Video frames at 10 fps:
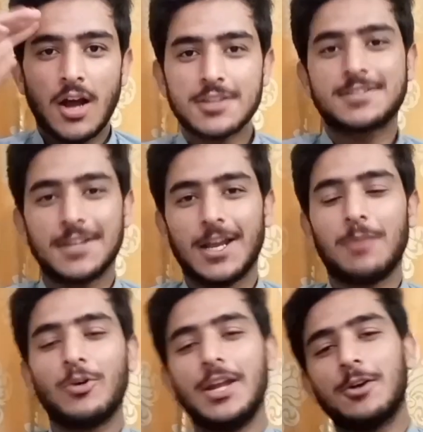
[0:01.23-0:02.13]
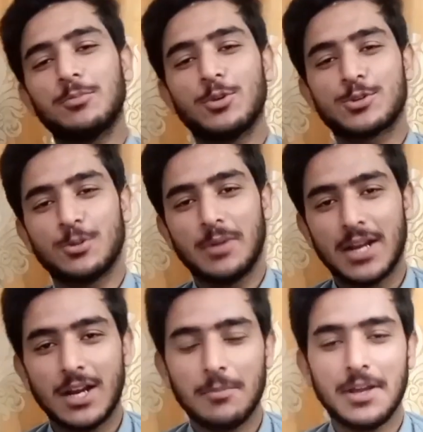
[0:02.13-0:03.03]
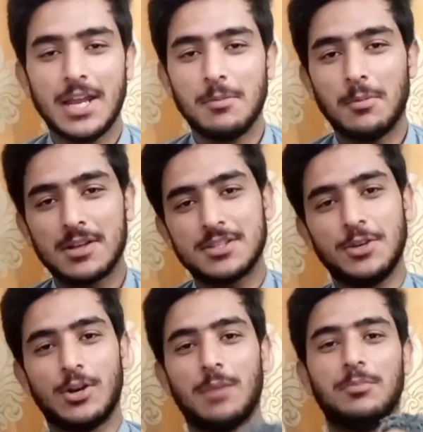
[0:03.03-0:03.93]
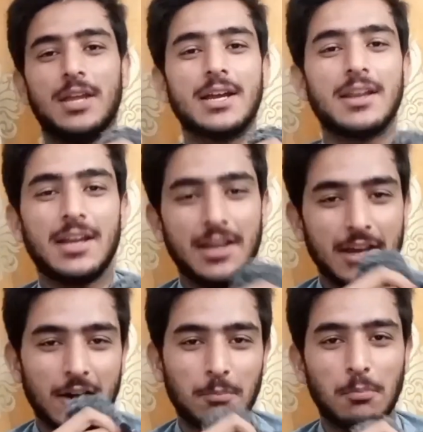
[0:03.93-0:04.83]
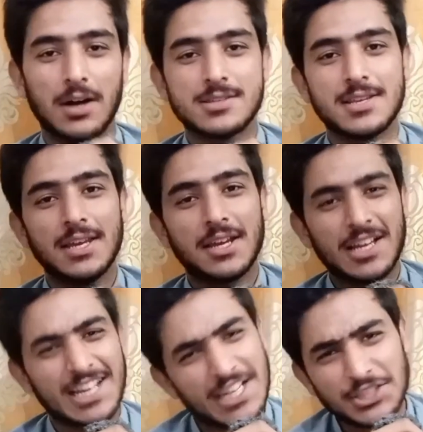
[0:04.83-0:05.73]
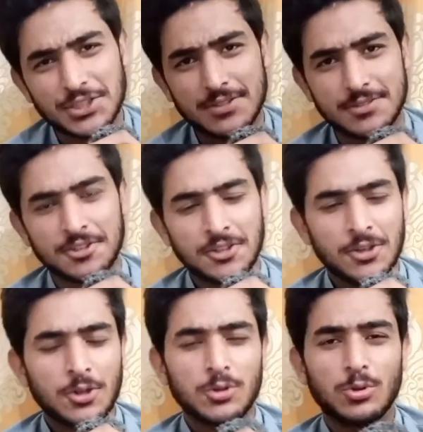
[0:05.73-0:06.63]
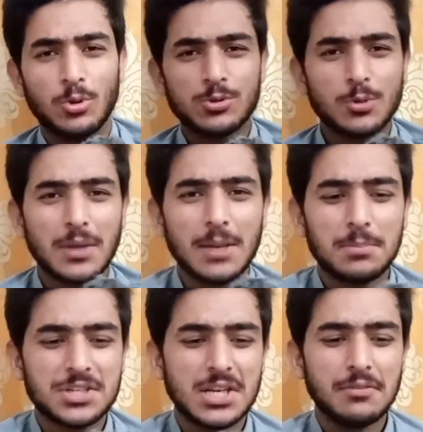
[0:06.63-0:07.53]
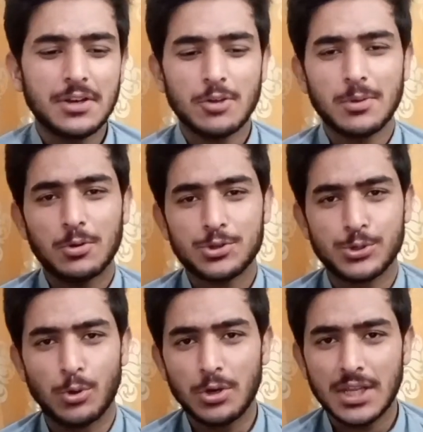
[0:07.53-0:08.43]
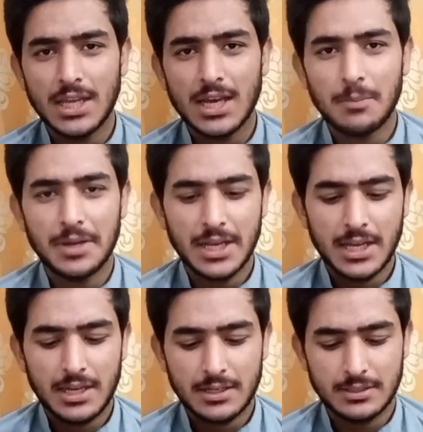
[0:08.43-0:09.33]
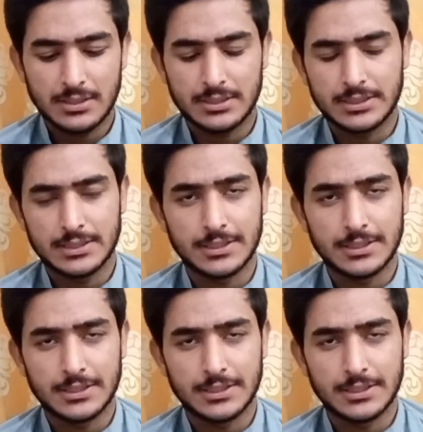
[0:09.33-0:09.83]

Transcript: वालेकुम दोस्तों मेरा नाम है नईम अब्बासी और आप देख रहे हैं अब्बासी क्रिएशंस तो दोस्तों मैंने पिछली वीडियो में कुछ नोट किया मैंने आ,